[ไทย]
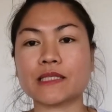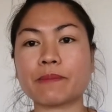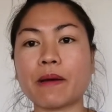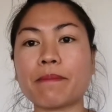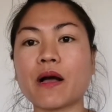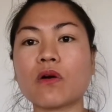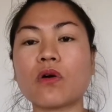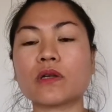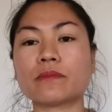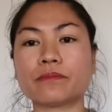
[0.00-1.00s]
สำหรับบางค
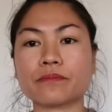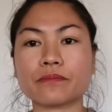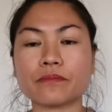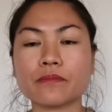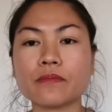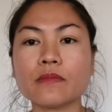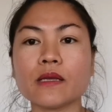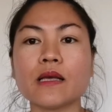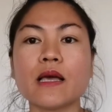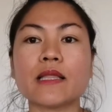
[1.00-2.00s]
น
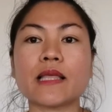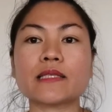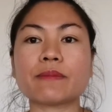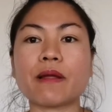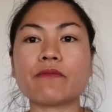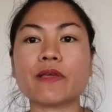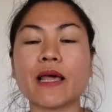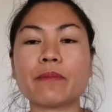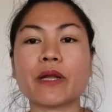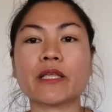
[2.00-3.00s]
แต่สำหรับวิไล
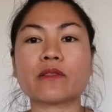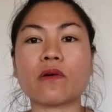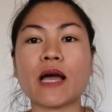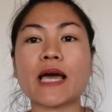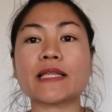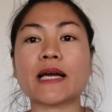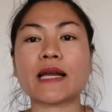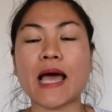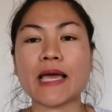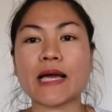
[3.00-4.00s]
บ่ได้ต้องการยัง
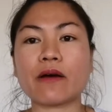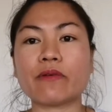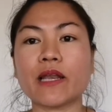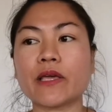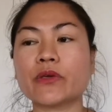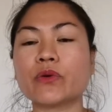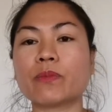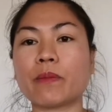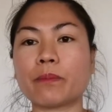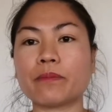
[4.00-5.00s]
หลายค่ะวิไลอยู่
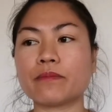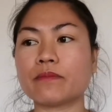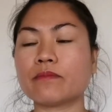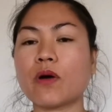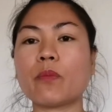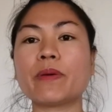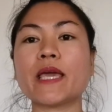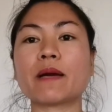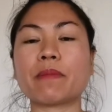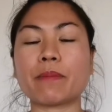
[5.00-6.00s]
แบบพอเพี
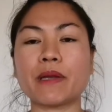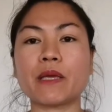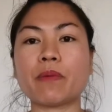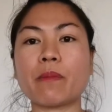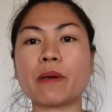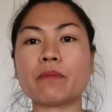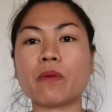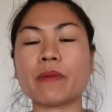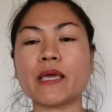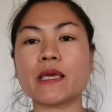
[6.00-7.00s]
ยงแบบนี้ เพราะมันบ่
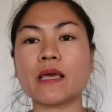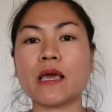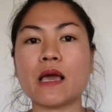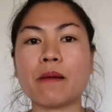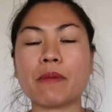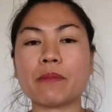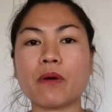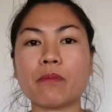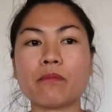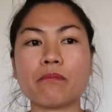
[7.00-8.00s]
มีมัน
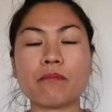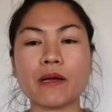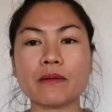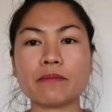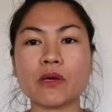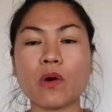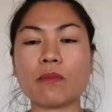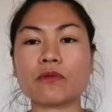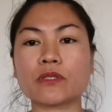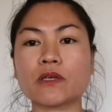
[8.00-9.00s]
บ่มันมีความ
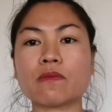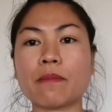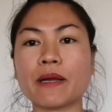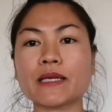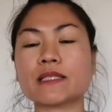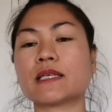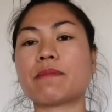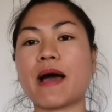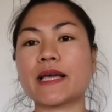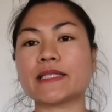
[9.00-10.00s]
รู้สึกว่ามันก็ส
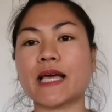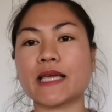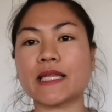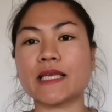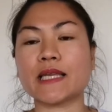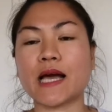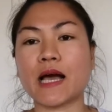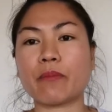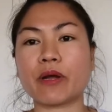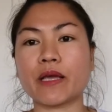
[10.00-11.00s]
บายใจดีนะ
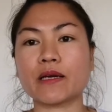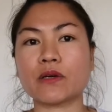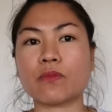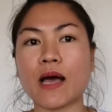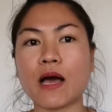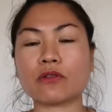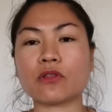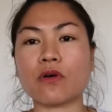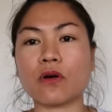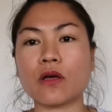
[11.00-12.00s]
คะบ่ได้คิดว่าเฮา
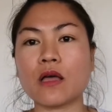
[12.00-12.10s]
ต้อง